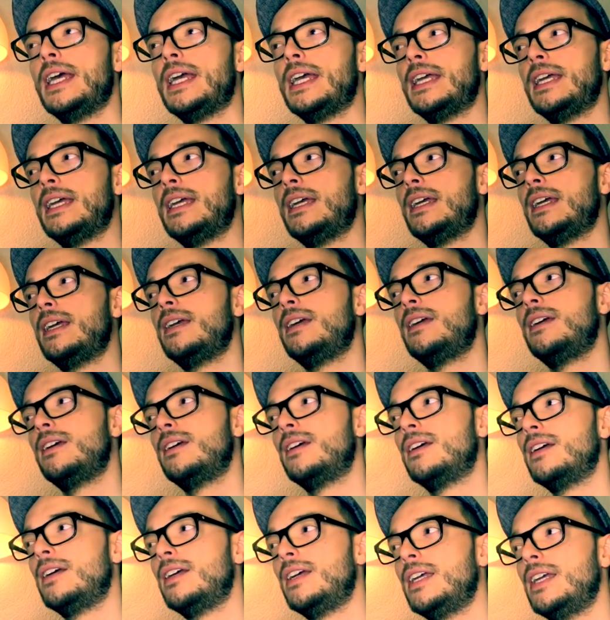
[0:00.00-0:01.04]
Et,
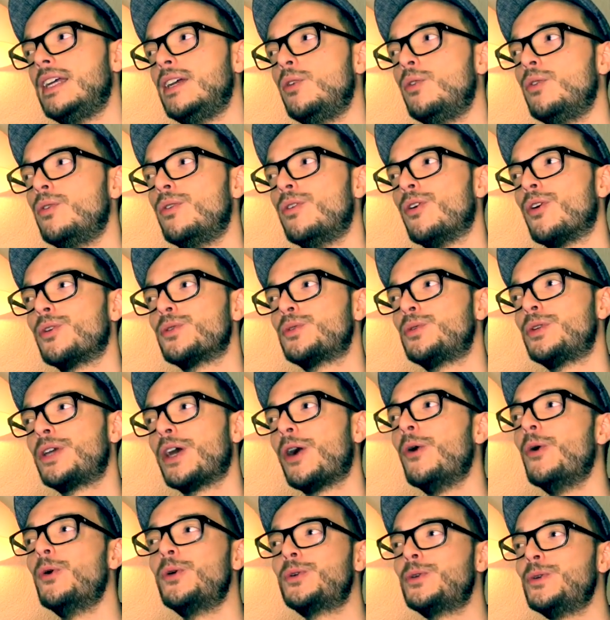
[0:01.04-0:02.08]
en tout
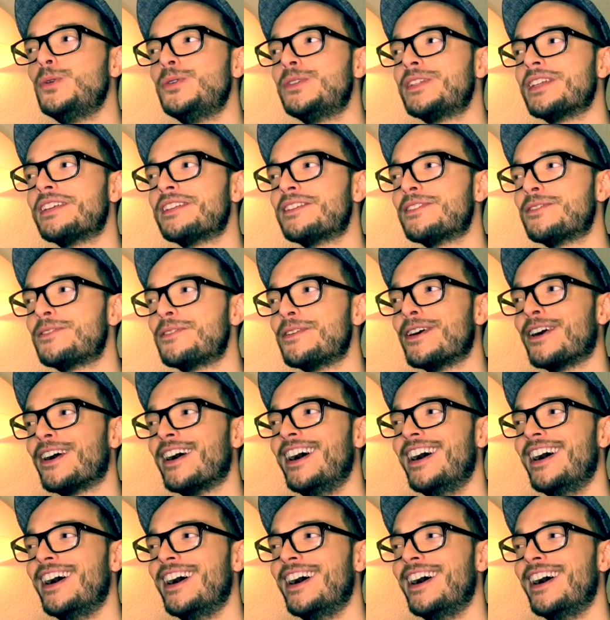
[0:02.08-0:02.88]
cas, aucune, ça c'est sûr,